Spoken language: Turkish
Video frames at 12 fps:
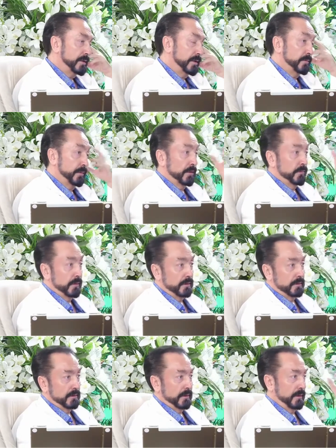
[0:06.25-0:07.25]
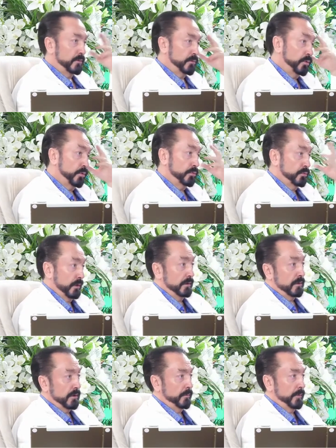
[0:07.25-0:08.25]
Hanımlarda da yani çok sürekli
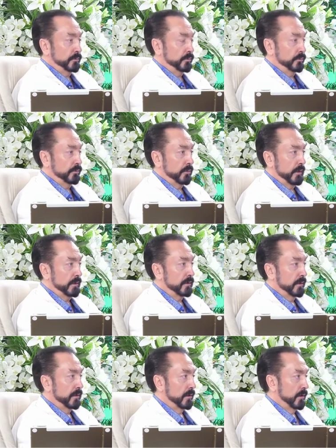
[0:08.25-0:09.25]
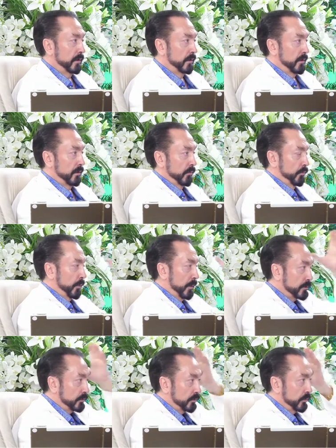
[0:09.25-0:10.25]
kapalı tutuyorlar.
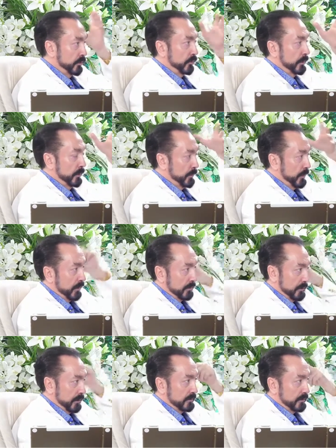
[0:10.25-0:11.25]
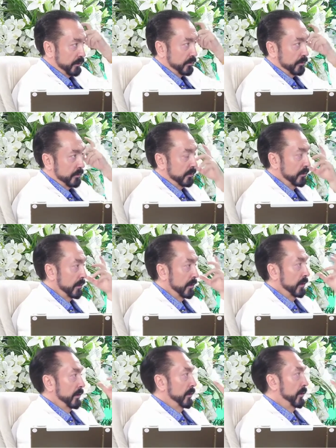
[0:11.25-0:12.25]
Bastırıyor bile, bir kat kat sarıyor.
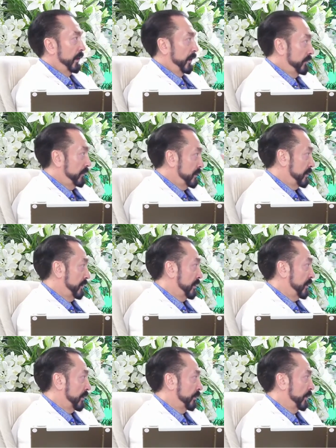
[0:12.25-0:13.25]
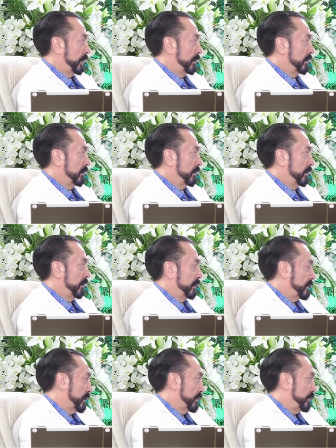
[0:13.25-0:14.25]
Evin içinde de kapalı. E
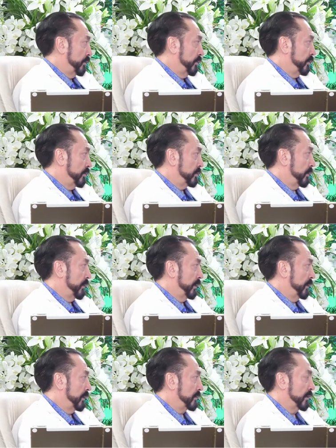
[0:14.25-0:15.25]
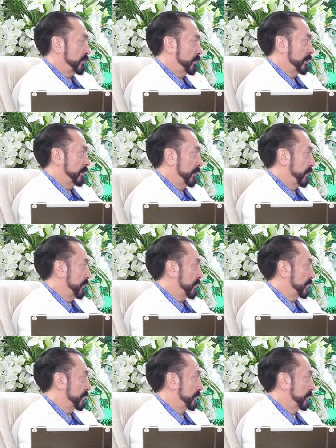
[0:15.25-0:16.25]
saç dökülür o zaman yani. Saç ona dayanamaz.
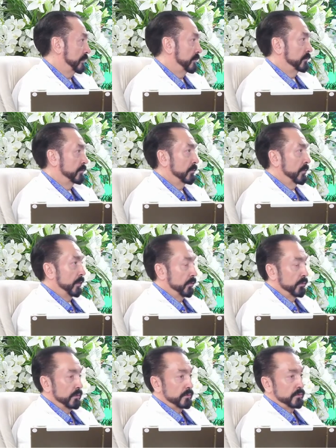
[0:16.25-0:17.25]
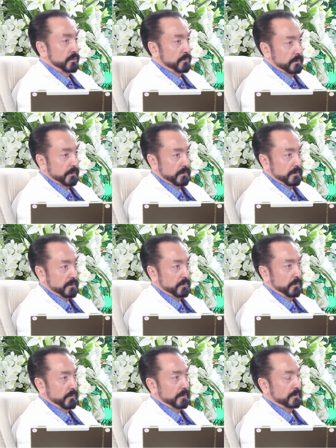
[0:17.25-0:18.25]
Öyle şey olur mu? Saç açıkta
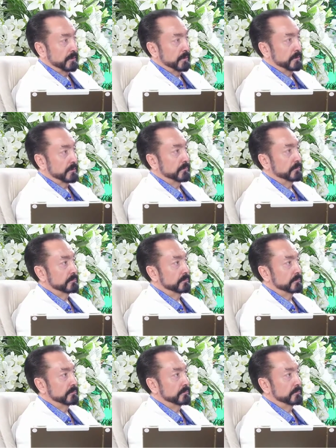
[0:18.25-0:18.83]
olması lazım.